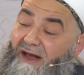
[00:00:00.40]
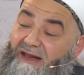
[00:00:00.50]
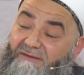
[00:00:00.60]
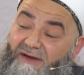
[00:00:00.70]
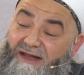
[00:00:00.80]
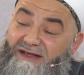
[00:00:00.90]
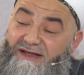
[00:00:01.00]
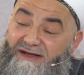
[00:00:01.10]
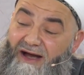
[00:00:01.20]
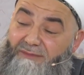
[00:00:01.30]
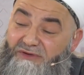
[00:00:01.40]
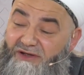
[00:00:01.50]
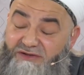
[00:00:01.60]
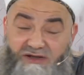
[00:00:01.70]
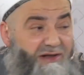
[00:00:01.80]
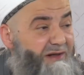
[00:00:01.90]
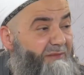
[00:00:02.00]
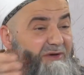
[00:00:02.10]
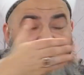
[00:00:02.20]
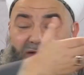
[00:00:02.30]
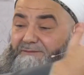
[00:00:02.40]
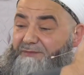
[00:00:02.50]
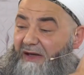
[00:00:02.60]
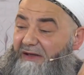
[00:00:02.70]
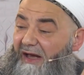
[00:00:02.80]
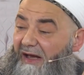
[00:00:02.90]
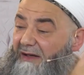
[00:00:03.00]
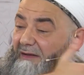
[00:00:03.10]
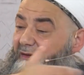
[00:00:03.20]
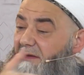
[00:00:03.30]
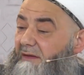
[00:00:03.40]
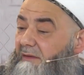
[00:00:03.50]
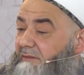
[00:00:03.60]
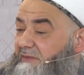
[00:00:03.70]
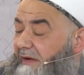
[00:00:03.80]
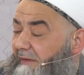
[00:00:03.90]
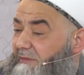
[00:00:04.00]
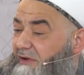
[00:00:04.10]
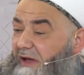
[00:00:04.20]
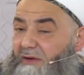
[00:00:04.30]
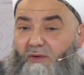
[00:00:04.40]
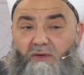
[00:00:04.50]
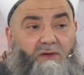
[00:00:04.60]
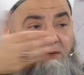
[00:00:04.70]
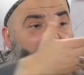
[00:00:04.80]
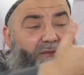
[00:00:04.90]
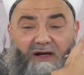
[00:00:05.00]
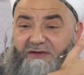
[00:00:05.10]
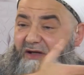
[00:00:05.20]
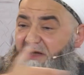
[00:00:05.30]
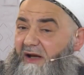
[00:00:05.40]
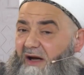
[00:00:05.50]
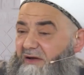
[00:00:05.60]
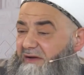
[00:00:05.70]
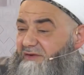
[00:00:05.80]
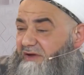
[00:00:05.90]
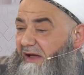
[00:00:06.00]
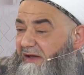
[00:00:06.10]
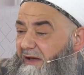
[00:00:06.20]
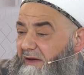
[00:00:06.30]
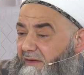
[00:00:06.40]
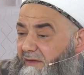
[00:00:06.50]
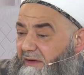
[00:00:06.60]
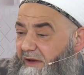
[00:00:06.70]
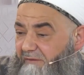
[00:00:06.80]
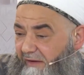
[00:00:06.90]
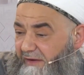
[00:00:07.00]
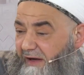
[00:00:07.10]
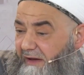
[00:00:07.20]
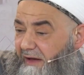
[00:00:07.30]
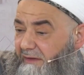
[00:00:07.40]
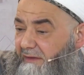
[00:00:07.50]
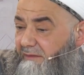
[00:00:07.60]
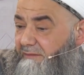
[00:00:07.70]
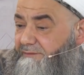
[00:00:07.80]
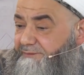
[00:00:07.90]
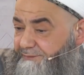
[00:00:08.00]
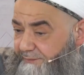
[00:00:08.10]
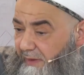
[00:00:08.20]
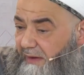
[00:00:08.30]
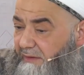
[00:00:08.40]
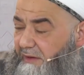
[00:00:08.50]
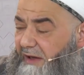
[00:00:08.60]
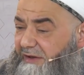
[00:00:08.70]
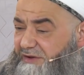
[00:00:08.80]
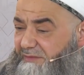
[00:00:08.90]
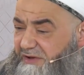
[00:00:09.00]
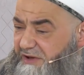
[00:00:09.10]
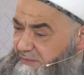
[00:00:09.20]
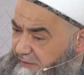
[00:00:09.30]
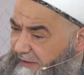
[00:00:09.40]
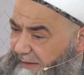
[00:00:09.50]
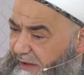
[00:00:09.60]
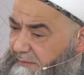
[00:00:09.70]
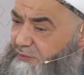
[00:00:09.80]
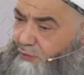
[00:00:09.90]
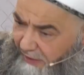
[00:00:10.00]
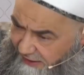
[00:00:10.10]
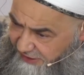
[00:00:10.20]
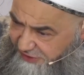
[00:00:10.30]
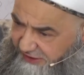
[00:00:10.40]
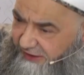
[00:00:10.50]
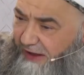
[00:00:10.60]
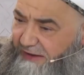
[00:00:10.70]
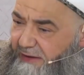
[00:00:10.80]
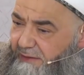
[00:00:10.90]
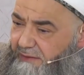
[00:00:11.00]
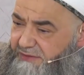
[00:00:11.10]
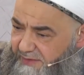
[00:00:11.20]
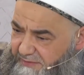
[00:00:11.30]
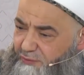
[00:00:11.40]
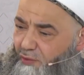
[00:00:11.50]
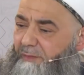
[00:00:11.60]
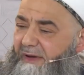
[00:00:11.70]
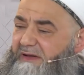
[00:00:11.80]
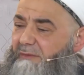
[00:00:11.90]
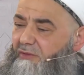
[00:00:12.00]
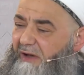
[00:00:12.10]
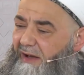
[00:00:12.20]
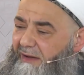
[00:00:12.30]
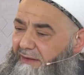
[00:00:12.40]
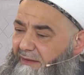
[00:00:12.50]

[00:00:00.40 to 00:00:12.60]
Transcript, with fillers: ben Efendi Hazretleri rabıtası. Şimdi demin yine devamlı geliyorum. Manisa'dan arkadaş geldi. İhvanlardan. Kardeşimiz. İsmini vermeyeyim. Yukarıda şimdi geldi. Şimdi de sohbette burada.